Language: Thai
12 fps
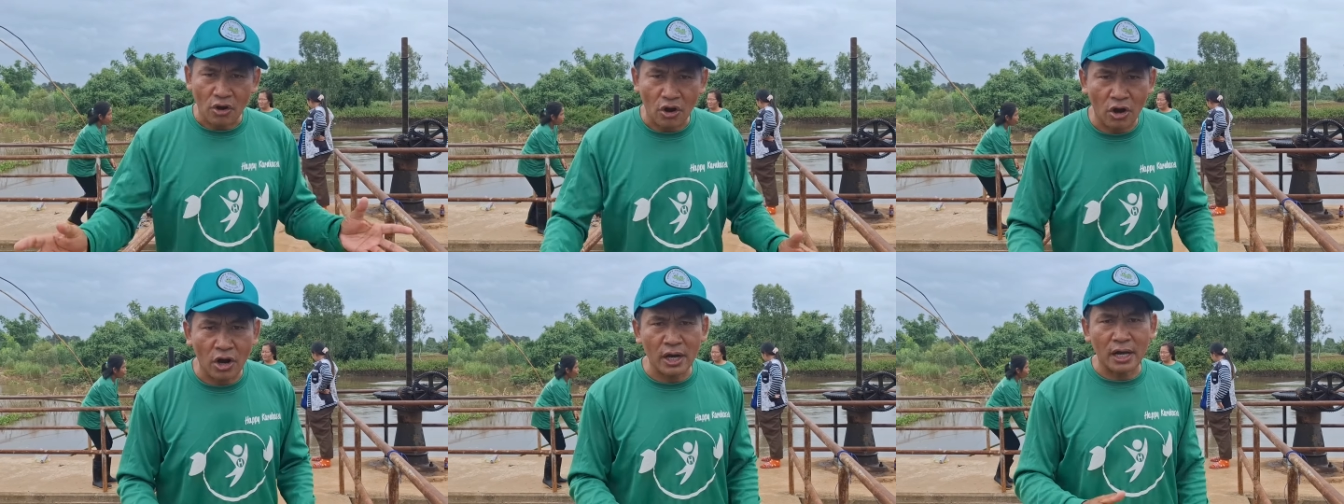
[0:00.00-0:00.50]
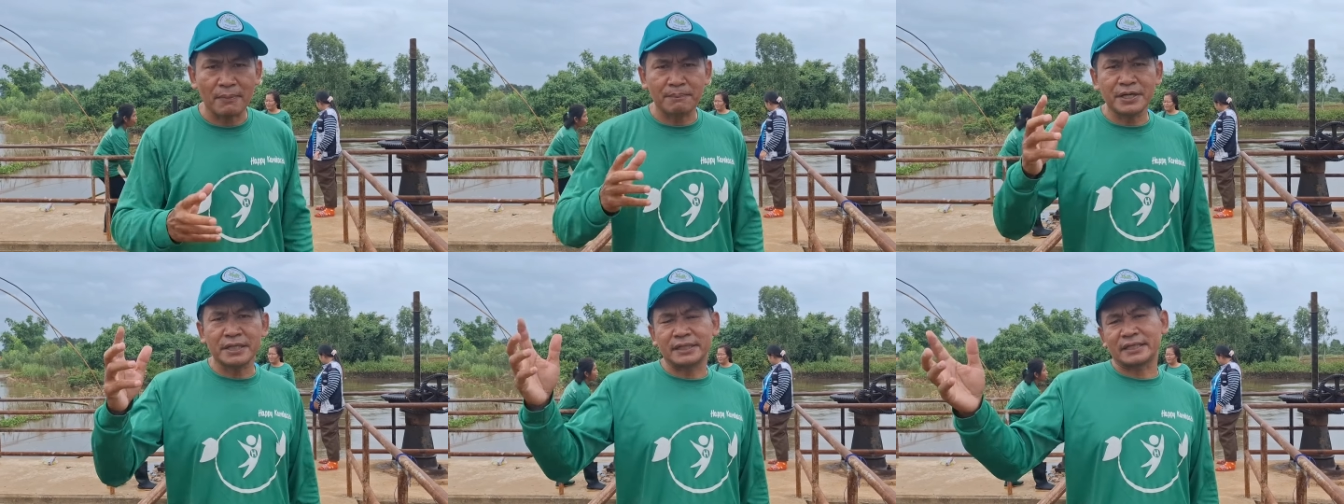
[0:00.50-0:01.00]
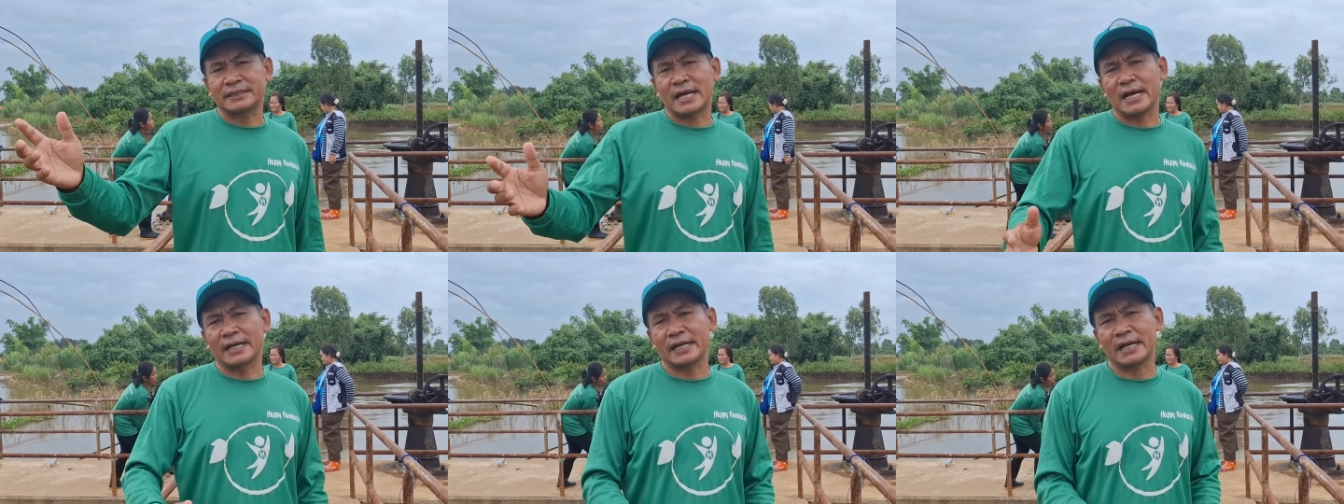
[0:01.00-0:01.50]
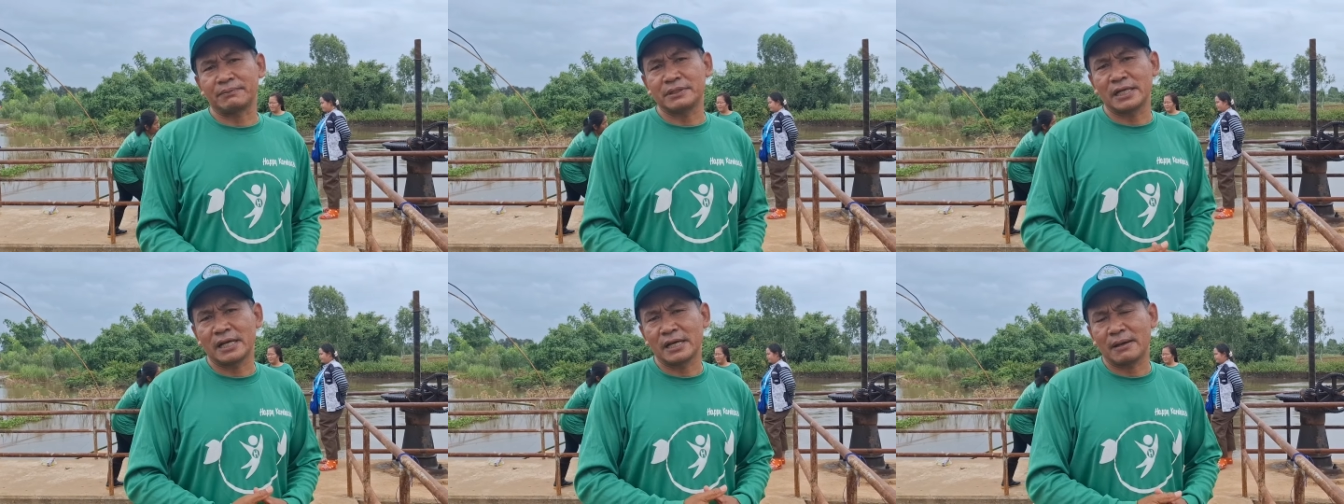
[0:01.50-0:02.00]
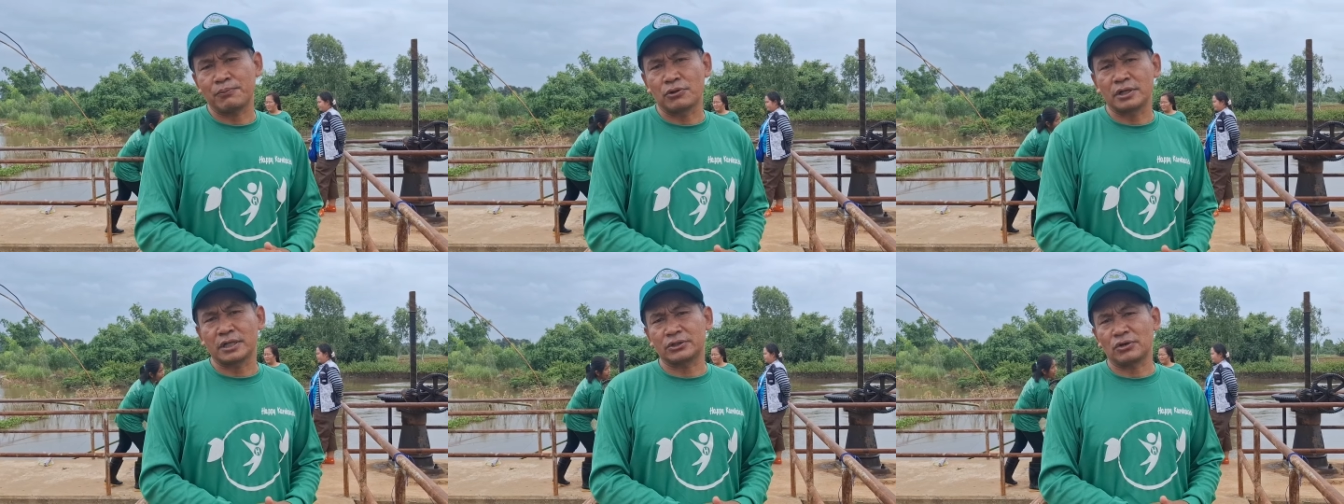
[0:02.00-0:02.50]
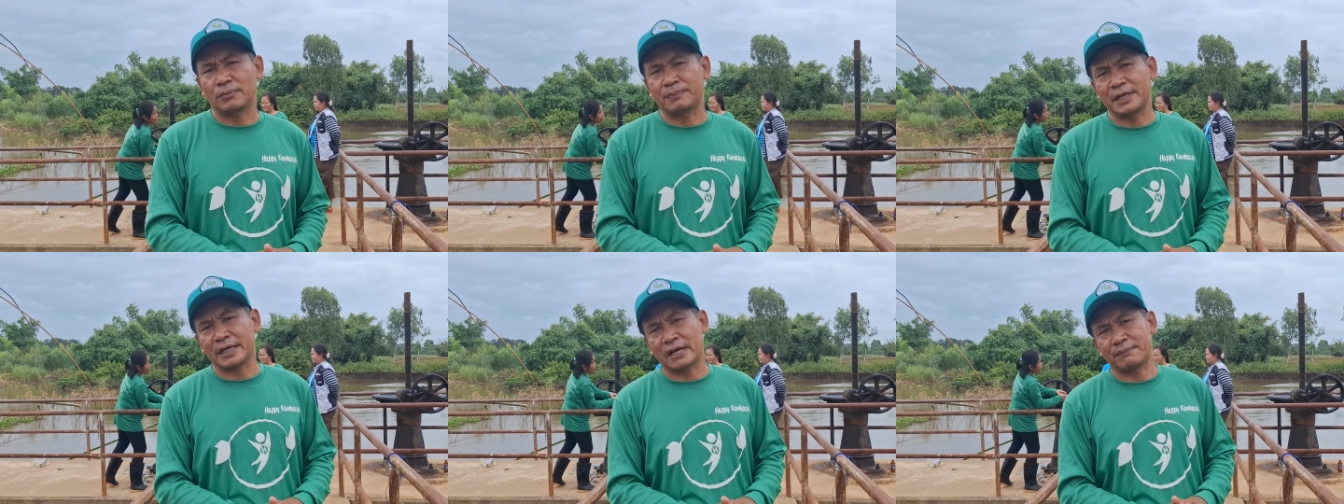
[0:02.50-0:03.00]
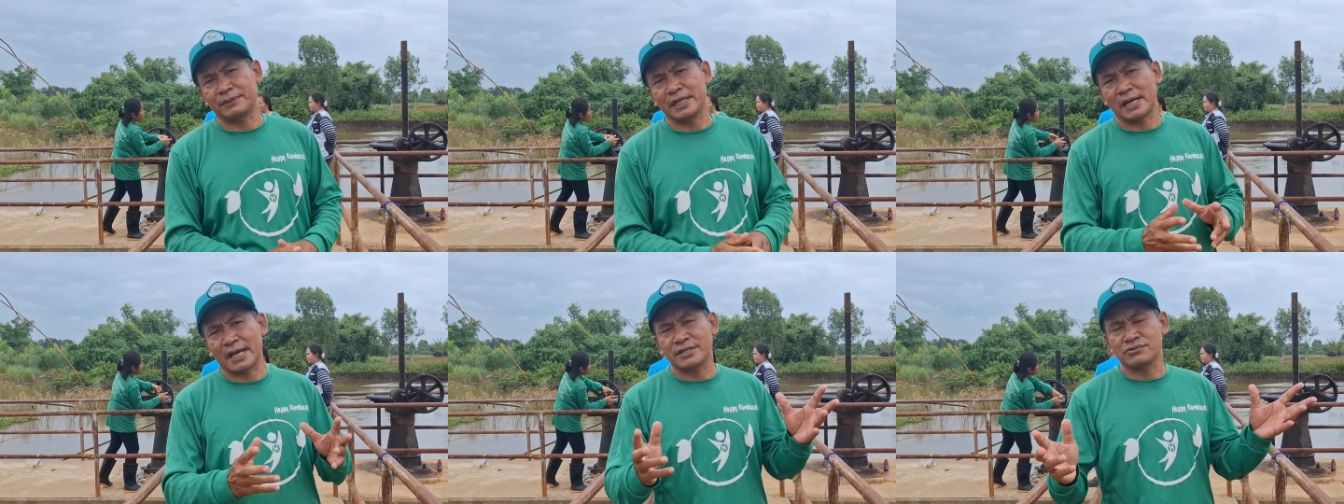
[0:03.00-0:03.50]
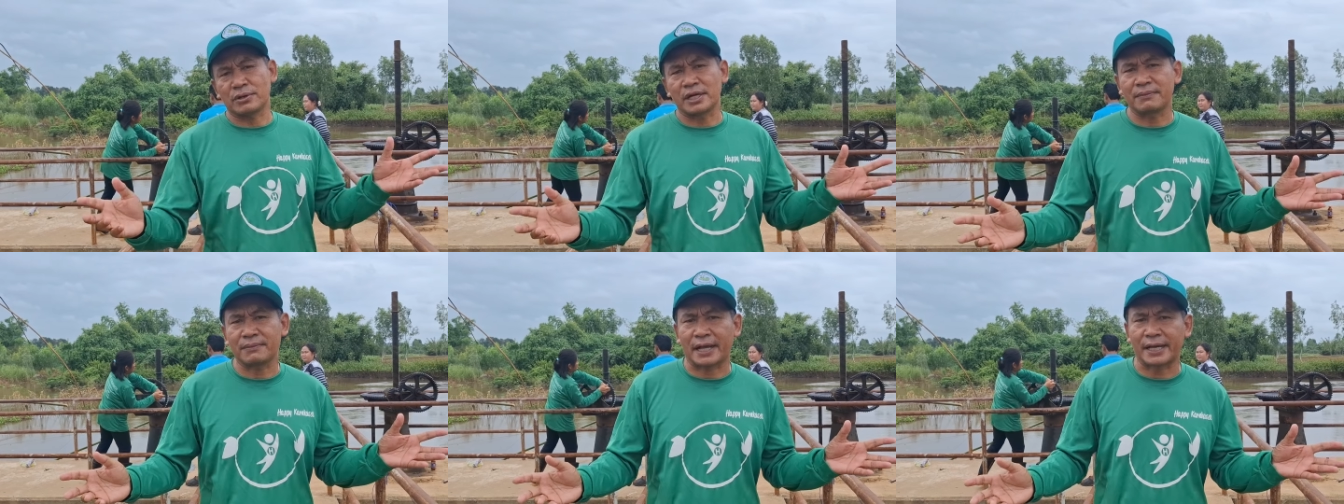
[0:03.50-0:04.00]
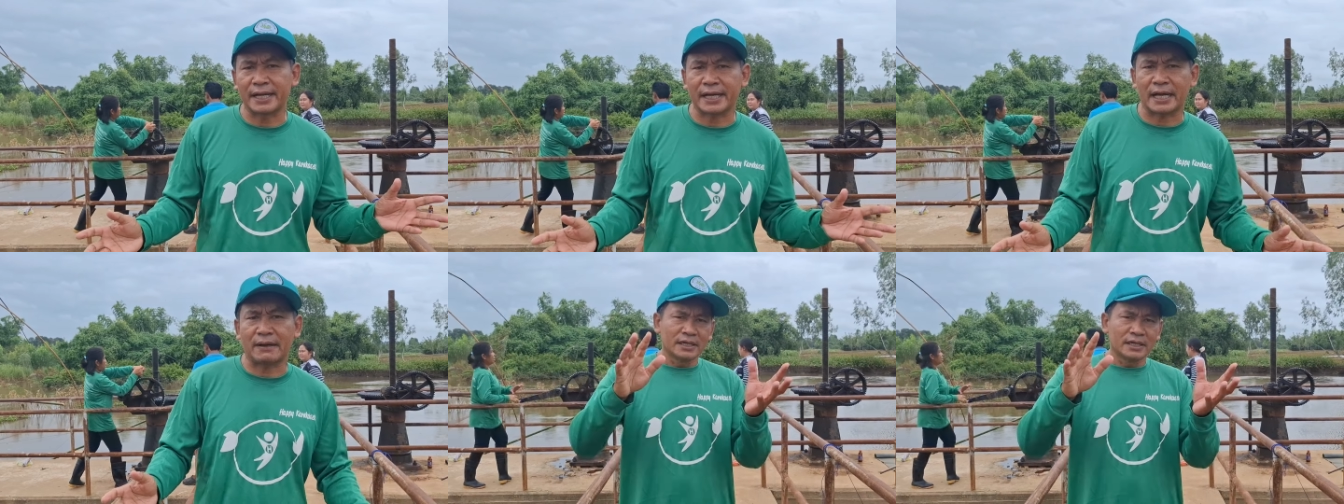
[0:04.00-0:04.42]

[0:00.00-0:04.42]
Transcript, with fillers: ของอำเภอต่างๆนะครับที่ได้รับผลกระทบนะครับในหลายส่วนน้ากันนะครับ